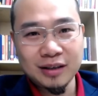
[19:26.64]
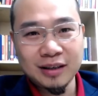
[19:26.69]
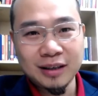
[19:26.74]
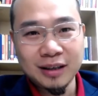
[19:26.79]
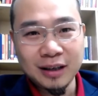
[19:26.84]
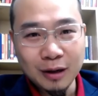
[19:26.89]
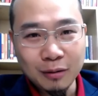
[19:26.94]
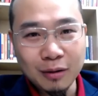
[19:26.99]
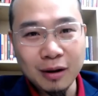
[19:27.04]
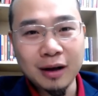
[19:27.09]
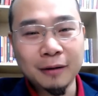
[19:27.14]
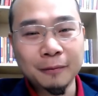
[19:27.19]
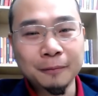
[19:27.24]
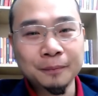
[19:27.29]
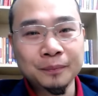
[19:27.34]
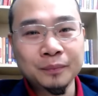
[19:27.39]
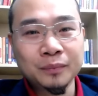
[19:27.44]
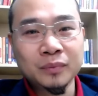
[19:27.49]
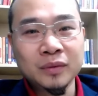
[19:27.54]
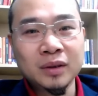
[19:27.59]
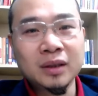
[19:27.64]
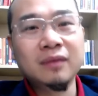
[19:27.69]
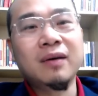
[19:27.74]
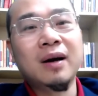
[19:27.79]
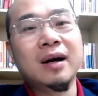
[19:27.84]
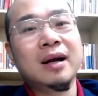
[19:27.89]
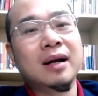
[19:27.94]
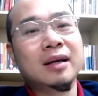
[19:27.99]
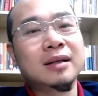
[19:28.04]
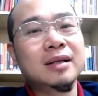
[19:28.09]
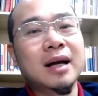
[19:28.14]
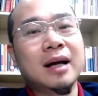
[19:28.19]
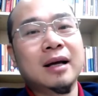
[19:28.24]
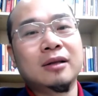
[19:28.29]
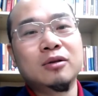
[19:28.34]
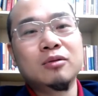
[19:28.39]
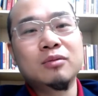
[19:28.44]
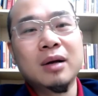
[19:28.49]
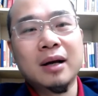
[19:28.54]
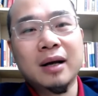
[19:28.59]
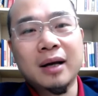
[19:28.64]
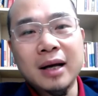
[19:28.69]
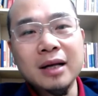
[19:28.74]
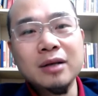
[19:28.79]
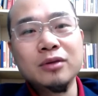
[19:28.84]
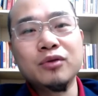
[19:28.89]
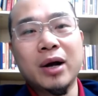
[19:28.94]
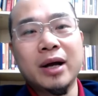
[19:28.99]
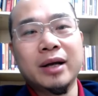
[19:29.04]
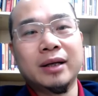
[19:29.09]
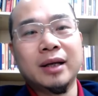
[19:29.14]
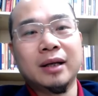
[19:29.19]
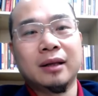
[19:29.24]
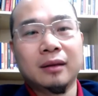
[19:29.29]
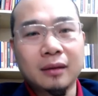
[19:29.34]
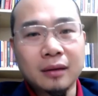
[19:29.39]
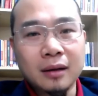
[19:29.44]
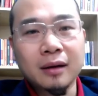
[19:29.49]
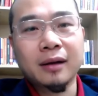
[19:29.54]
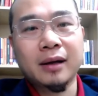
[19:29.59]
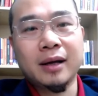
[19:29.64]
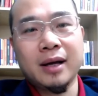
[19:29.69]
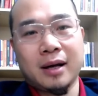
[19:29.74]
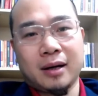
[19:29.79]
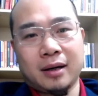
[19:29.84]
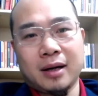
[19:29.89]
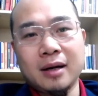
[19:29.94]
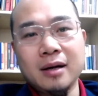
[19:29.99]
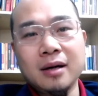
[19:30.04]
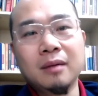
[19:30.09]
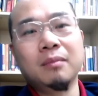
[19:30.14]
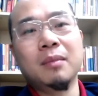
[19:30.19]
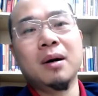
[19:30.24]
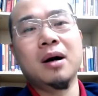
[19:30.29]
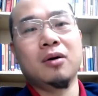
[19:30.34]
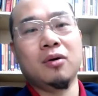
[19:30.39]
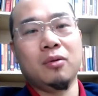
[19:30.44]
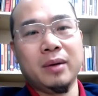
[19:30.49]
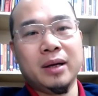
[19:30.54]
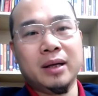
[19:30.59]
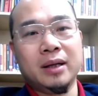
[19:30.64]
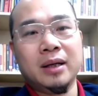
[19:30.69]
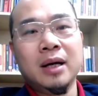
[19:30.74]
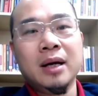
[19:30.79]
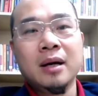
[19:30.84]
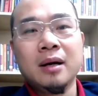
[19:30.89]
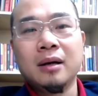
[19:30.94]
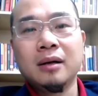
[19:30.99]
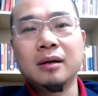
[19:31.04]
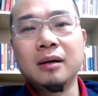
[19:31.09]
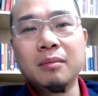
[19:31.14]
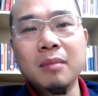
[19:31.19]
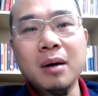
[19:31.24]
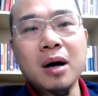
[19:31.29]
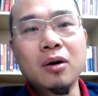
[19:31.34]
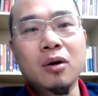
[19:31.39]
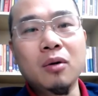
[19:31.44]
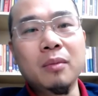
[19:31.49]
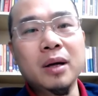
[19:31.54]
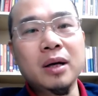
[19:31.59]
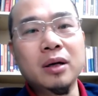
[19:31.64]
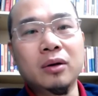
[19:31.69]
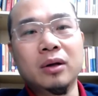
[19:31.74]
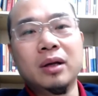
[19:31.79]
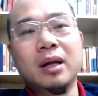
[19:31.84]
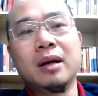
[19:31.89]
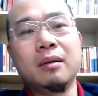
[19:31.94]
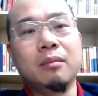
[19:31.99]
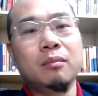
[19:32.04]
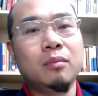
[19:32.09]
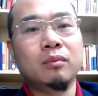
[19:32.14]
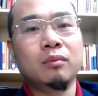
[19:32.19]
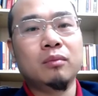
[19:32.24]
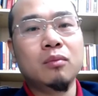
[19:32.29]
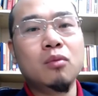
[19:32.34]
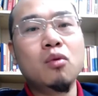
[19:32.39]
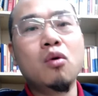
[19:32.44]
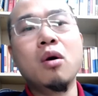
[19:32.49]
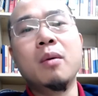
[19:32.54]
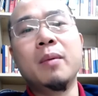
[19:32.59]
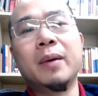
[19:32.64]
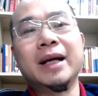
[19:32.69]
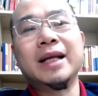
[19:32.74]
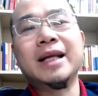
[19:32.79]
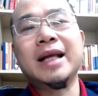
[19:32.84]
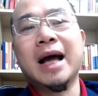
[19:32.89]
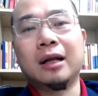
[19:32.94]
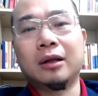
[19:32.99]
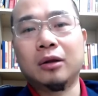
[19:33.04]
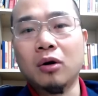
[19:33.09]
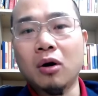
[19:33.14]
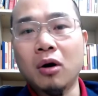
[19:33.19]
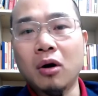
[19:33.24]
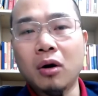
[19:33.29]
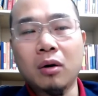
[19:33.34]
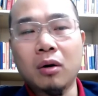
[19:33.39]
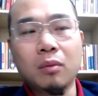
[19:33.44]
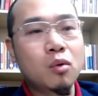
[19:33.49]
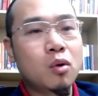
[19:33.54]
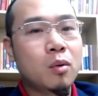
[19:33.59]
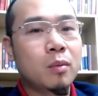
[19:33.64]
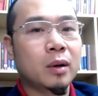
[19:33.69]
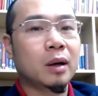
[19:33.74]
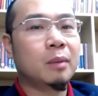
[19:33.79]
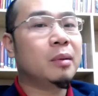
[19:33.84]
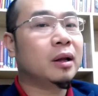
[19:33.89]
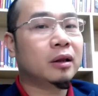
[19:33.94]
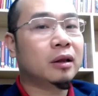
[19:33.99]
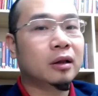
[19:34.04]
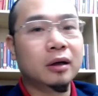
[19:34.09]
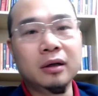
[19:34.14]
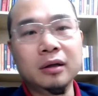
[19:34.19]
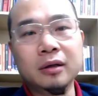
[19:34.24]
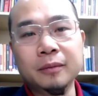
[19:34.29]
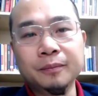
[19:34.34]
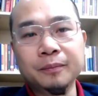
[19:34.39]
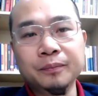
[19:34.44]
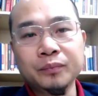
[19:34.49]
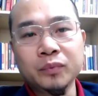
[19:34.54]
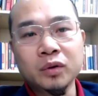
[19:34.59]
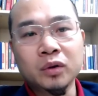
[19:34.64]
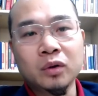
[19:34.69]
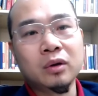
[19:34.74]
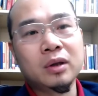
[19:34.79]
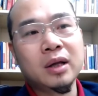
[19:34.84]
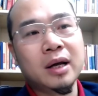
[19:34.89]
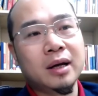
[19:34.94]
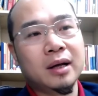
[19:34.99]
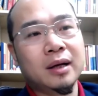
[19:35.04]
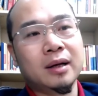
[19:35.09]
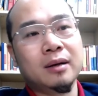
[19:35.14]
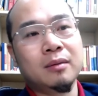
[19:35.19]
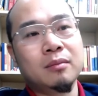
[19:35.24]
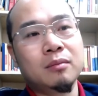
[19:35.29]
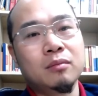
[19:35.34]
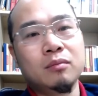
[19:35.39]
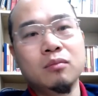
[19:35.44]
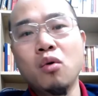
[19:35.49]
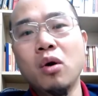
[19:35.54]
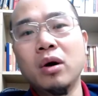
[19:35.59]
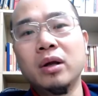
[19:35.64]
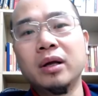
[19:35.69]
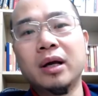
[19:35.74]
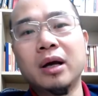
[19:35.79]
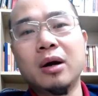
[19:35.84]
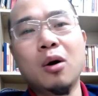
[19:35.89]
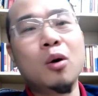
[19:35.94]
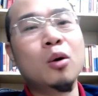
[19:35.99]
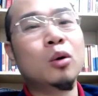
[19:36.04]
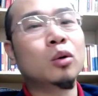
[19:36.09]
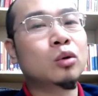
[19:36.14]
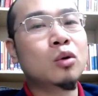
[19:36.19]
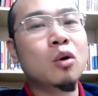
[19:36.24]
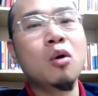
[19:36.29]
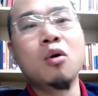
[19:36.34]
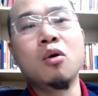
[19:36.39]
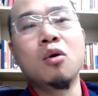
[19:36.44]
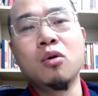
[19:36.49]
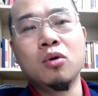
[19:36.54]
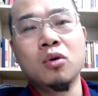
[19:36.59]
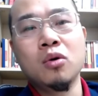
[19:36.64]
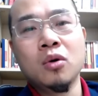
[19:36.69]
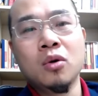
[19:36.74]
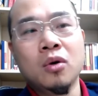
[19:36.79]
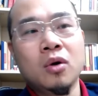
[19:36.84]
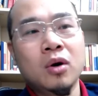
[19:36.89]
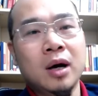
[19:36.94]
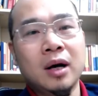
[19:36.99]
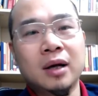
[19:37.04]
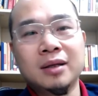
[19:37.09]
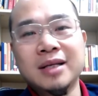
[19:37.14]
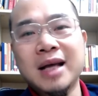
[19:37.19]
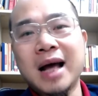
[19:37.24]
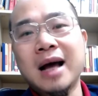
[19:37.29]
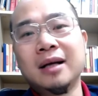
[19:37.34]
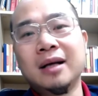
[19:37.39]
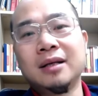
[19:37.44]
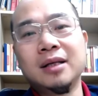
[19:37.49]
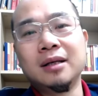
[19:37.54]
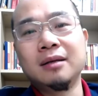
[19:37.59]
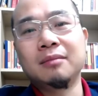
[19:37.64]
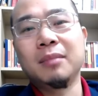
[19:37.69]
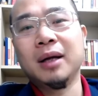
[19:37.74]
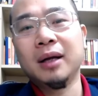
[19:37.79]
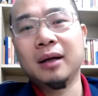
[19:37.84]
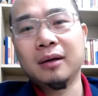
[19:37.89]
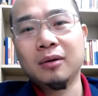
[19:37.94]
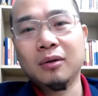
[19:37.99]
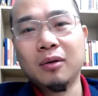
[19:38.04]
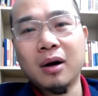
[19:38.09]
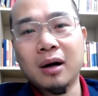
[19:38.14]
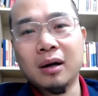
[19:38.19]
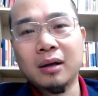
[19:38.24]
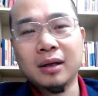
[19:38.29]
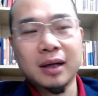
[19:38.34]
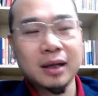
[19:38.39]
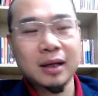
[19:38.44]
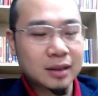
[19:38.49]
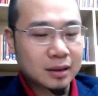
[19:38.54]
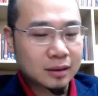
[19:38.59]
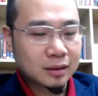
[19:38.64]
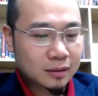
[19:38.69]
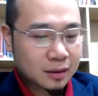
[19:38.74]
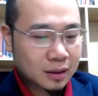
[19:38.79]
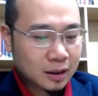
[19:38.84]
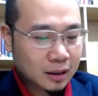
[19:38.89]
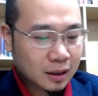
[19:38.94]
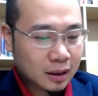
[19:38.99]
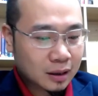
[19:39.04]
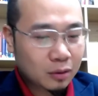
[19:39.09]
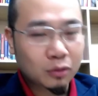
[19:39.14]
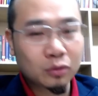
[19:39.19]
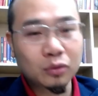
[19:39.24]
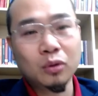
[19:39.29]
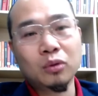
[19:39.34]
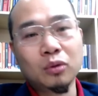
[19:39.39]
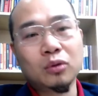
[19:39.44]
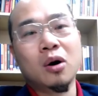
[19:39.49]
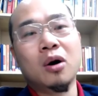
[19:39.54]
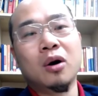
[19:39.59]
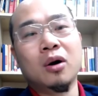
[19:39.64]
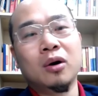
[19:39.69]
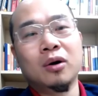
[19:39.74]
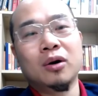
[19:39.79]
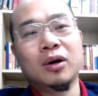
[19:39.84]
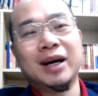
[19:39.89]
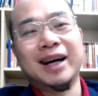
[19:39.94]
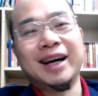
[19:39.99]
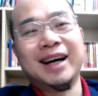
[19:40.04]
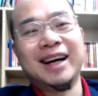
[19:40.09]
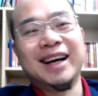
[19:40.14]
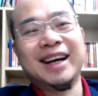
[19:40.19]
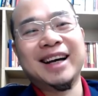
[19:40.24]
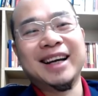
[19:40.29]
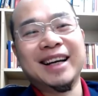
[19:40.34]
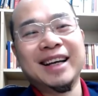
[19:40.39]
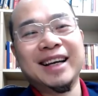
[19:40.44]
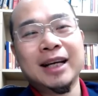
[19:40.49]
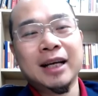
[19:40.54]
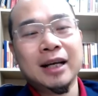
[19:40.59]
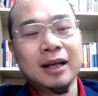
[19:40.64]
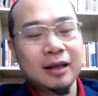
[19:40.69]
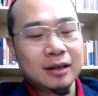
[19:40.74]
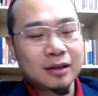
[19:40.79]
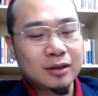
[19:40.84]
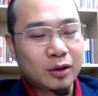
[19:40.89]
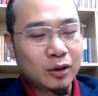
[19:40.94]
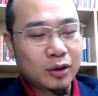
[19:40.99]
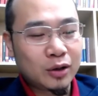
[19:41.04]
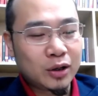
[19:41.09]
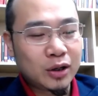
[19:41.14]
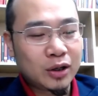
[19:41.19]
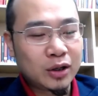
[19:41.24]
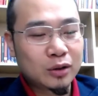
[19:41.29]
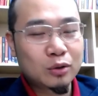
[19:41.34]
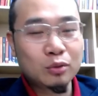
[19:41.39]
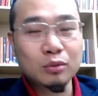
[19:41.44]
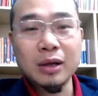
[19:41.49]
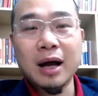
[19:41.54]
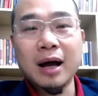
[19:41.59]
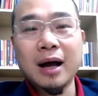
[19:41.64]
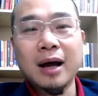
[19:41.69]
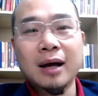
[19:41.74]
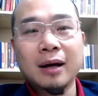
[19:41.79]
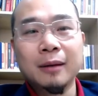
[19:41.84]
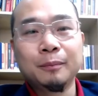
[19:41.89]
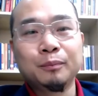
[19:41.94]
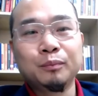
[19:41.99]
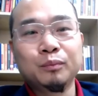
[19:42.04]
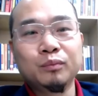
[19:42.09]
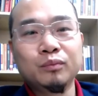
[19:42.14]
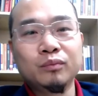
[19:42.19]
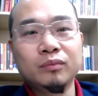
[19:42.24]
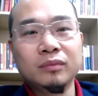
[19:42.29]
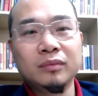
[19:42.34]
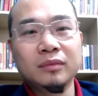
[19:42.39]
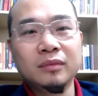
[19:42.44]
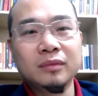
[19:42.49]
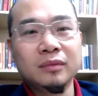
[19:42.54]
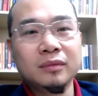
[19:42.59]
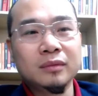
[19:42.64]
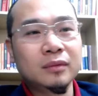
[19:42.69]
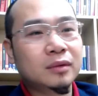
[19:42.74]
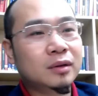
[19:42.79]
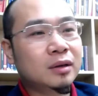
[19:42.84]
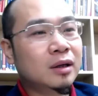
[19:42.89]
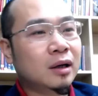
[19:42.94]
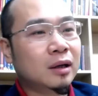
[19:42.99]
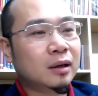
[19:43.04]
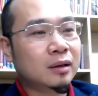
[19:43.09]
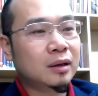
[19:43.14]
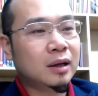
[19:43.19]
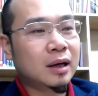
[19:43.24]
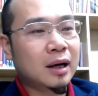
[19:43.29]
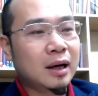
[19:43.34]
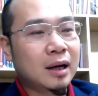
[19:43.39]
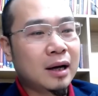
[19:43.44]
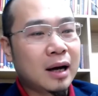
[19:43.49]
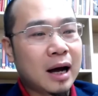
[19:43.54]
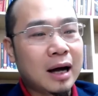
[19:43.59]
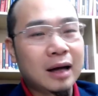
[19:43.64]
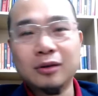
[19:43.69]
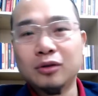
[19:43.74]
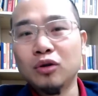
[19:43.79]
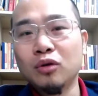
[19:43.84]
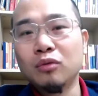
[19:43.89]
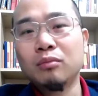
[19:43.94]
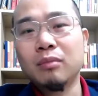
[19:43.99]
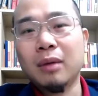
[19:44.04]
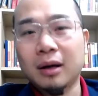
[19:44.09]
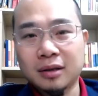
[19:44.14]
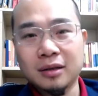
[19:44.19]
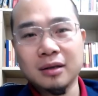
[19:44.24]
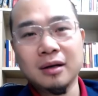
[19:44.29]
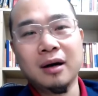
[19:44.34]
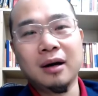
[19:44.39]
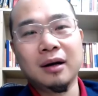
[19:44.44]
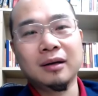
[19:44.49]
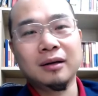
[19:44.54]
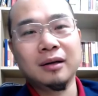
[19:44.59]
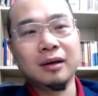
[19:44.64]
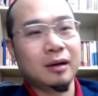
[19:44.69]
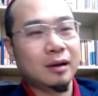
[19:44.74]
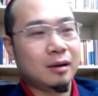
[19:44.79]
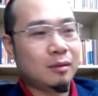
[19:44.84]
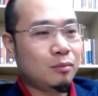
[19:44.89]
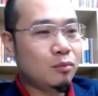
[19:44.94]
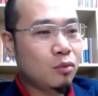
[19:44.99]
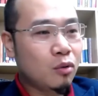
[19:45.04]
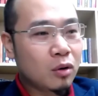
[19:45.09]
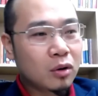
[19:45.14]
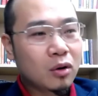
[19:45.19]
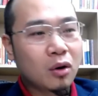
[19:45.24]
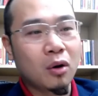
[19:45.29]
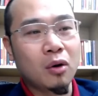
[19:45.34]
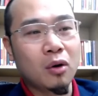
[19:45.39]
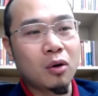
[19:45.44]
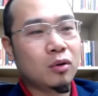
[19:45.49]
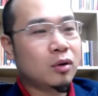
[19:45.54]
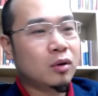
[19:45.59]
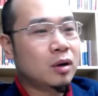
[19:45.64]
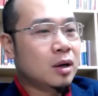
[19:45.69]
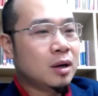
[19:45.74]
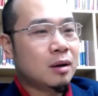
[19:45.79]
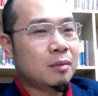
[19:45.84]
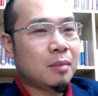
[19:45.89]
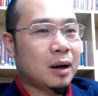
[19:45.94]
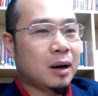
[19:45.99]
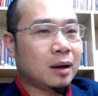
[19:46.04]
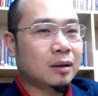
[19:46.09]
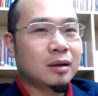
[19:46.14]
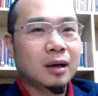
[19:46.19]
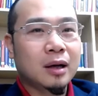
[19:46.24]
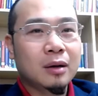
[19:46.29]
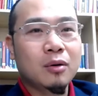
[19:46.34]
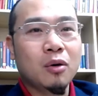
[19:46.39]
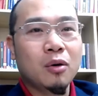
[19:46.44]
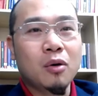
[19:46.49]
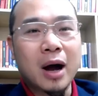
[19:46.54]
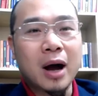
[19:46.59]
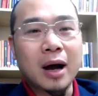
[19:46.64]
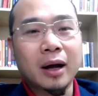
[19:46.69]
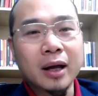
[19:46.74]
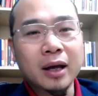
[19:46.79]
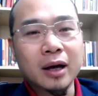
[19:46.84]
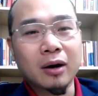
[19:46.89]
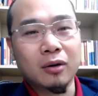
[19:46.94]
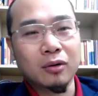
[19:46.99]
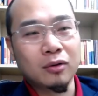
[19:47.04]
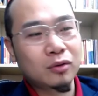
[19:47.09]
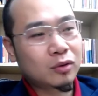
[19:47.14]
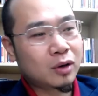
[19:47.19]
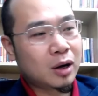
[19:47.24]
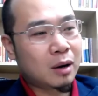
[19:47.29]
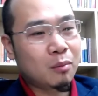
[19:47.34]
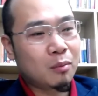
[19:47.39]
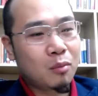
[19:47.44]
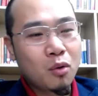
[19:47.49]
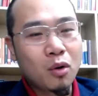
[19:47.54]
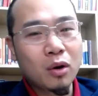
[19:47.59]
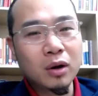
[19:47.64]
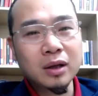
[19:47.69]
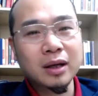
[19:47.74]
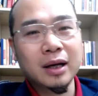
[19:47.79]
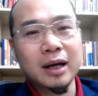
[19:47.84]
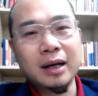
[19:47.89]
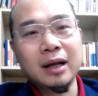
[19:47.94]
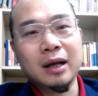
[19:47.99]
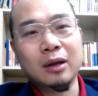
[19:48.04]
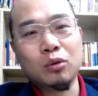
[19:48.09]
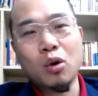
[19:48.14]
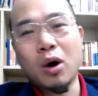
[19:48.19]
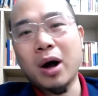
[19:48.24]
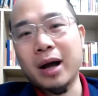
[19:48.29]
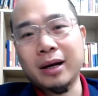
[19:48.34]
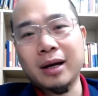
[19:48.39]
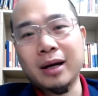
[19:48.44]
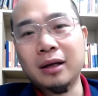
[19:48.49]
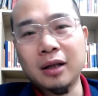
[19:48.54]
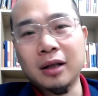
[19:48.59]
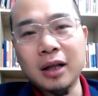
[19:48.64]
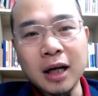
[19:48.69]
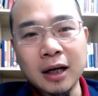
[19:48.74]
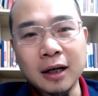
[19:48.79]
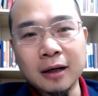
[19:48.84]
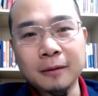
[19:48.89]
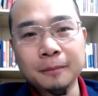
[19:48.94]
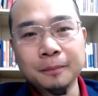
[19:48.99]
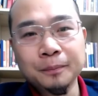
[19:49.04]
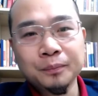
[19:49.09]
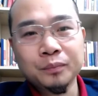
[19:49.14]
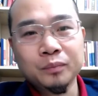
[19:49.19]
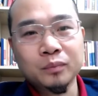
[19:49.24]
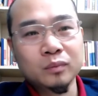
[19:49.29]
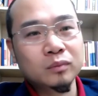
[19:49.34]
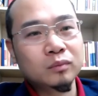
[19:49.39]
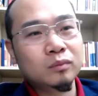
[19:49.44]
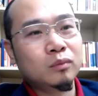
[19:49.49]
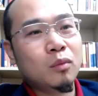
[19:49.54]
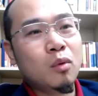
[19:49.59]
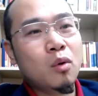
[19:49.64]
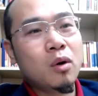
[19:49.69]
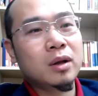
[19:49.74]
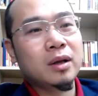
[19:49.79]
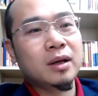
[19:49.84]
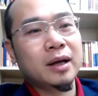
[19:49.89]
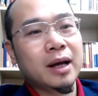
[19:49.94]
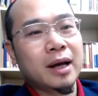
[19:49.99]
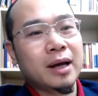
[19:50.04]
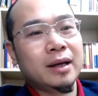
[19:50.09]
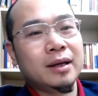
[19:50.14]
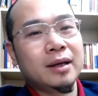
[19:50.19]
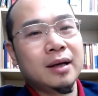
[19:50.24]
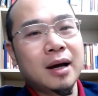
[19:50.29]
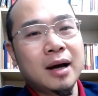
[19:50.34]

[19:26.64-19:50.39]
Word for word: Đúng không ạ? Như vậy là gì ạ? Chúng ta kinh doanh để thực hiện cái ước mơ của mình. Ước mơ của mình có thể là mua một cái nhà to, mua một cái biệt thự, có thể là mua những cái ô tô uh, sang xịn mịn, đúng không ạ? Những cái cái cái ô tô to À, rồi chúng ta um, được uh, ăn sung mặc sướng, được uh, mua đồ, mặc những cái đồ hàng hiệu, uh, mua những cái điện thoại đắt tiền, um, mua những cái